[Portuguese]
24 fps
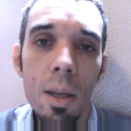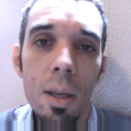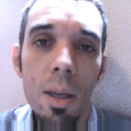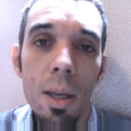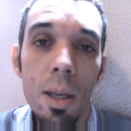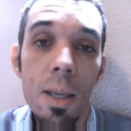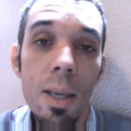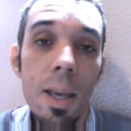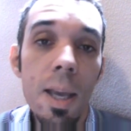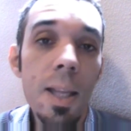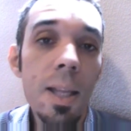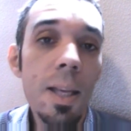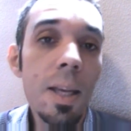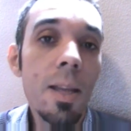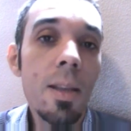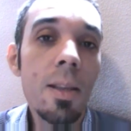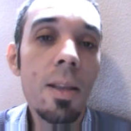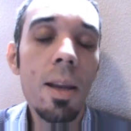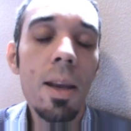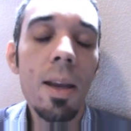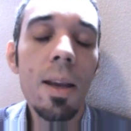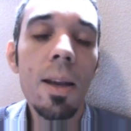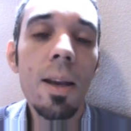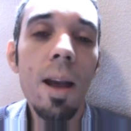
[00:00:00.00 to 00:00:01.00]
e que ele ia
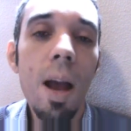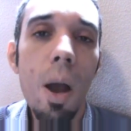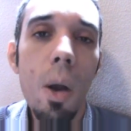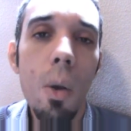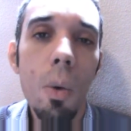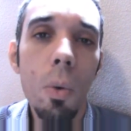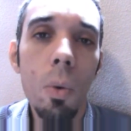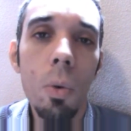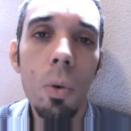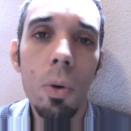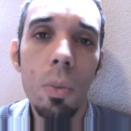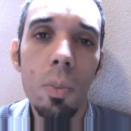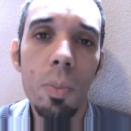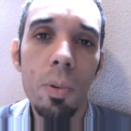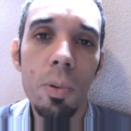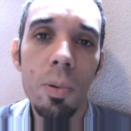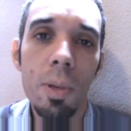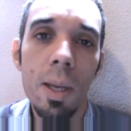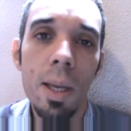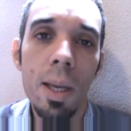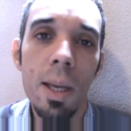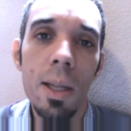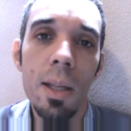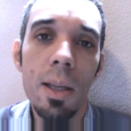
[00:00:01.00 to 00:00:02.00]
entregar o corpo
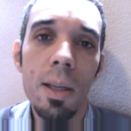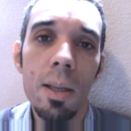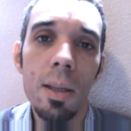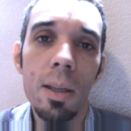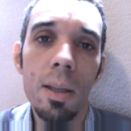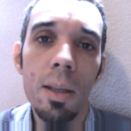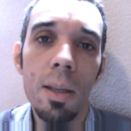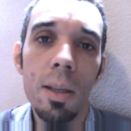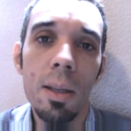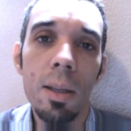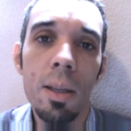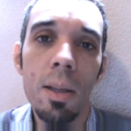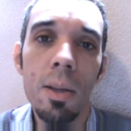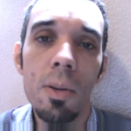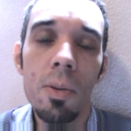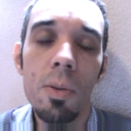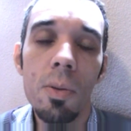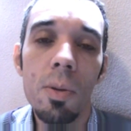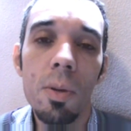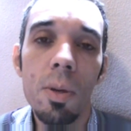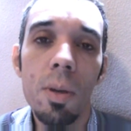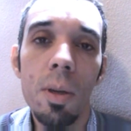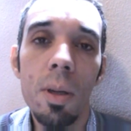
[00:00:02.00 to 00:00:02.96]
dele, entendeu?